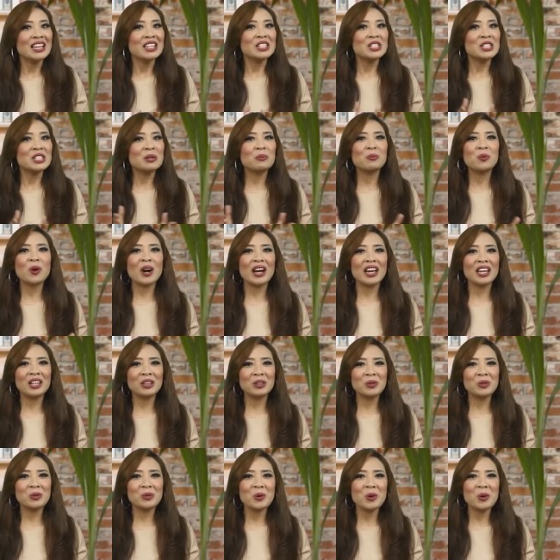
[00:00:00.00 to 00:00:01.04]
Semua
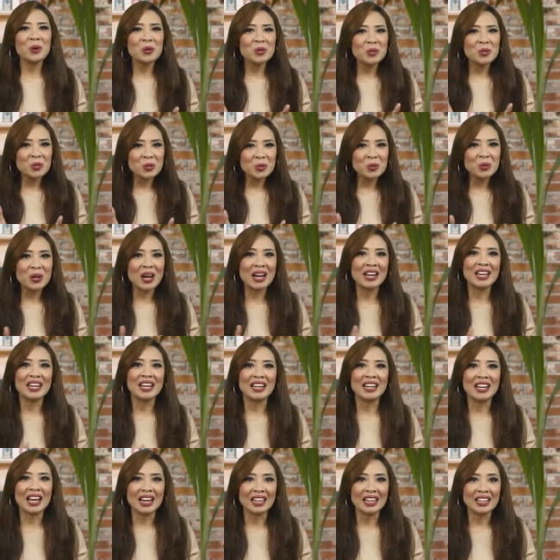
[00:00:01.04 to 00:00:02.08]
itu sudah
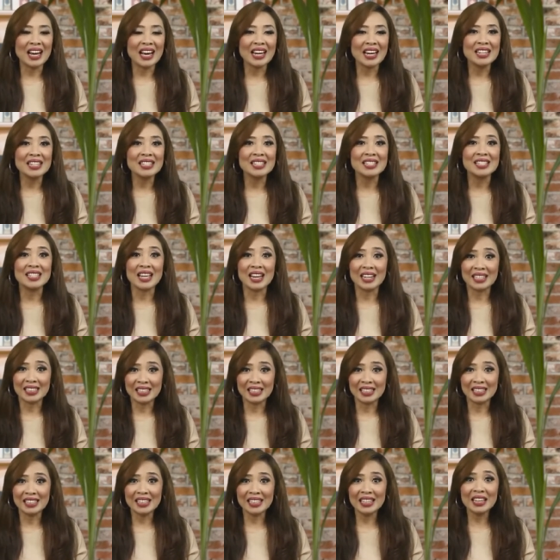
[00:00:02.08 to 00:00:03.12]
dikenalkan sejak
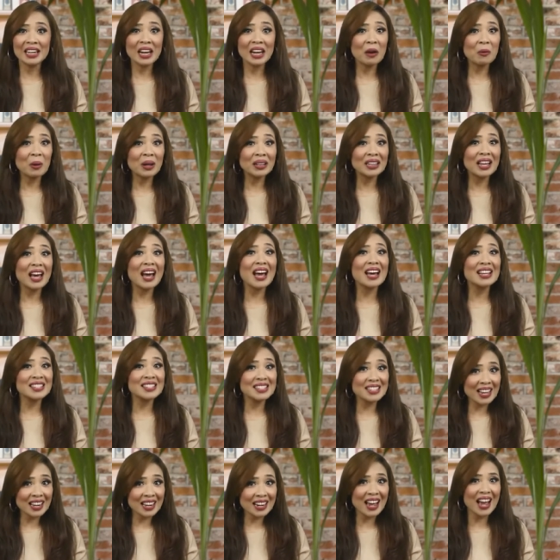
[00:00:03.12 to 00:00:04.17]
dini lewat
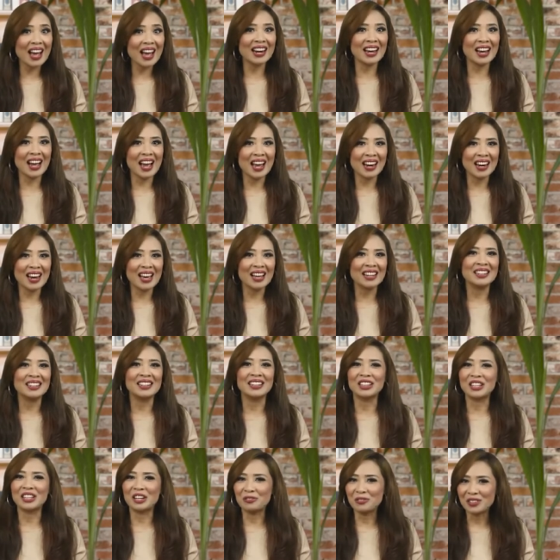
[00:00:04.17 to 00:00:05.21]
acara anak-anak
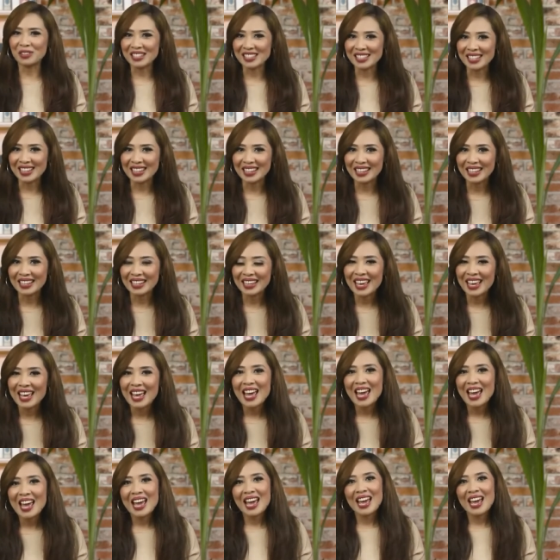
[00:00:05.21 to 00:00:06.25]
di televisi.
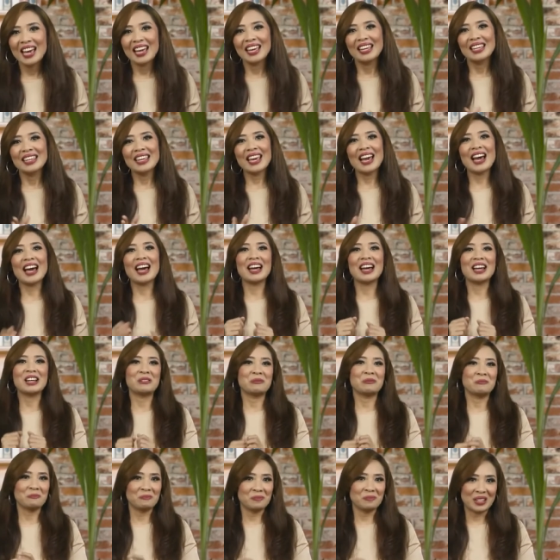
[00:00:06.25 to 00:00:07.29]
Yah,
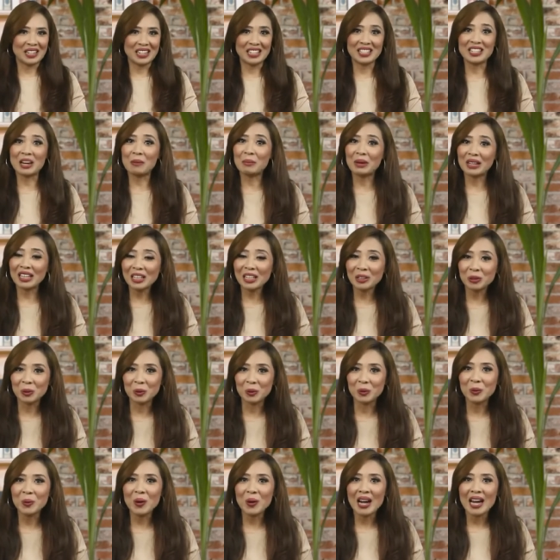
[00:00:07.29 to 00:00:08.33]
di zaman
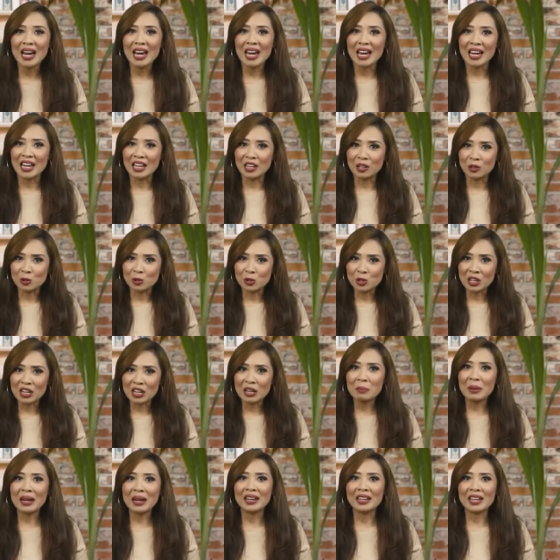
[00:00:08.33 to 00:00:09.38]
itu,
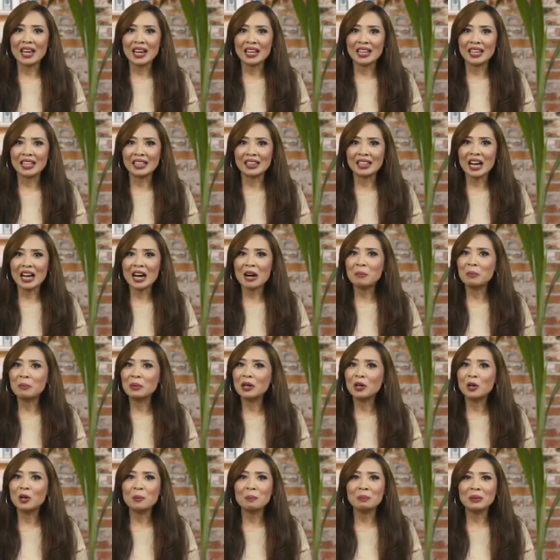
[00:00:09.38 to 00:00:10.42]
industri media kita
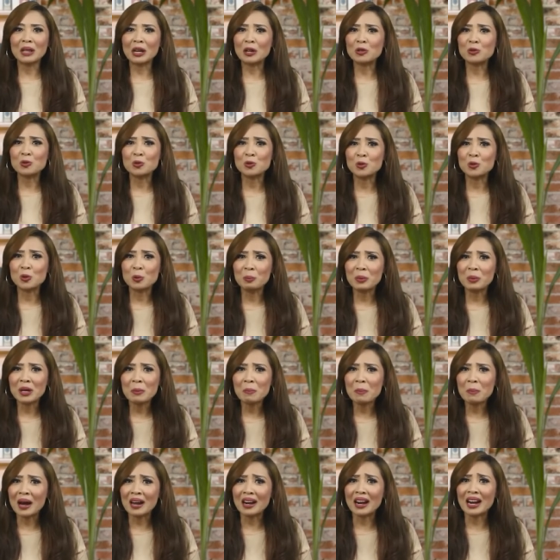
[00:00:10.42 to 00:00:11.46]
belum
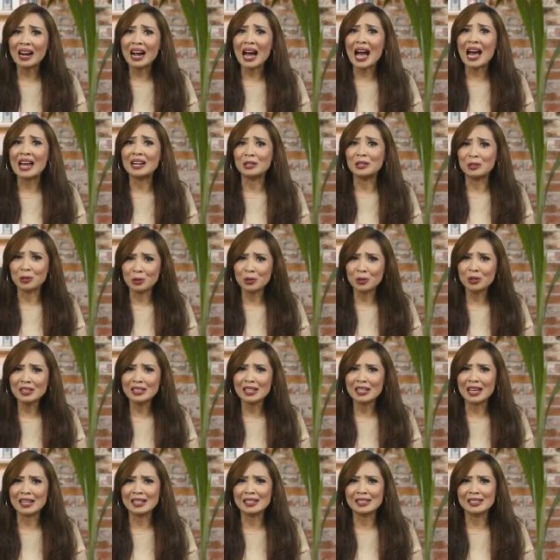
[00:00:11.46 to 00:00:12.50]
tersusupi para
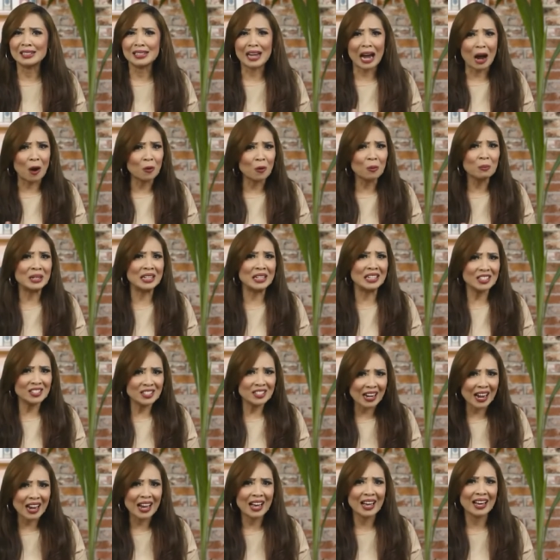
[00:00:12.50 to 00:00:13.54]
kadrun dan kaum
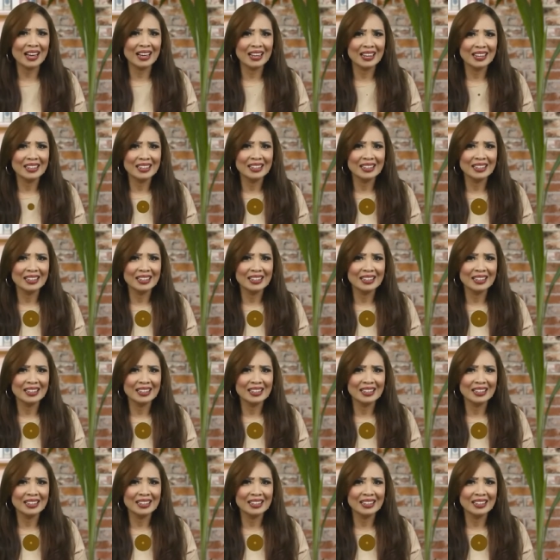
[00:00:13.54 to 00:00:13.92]
hijrah.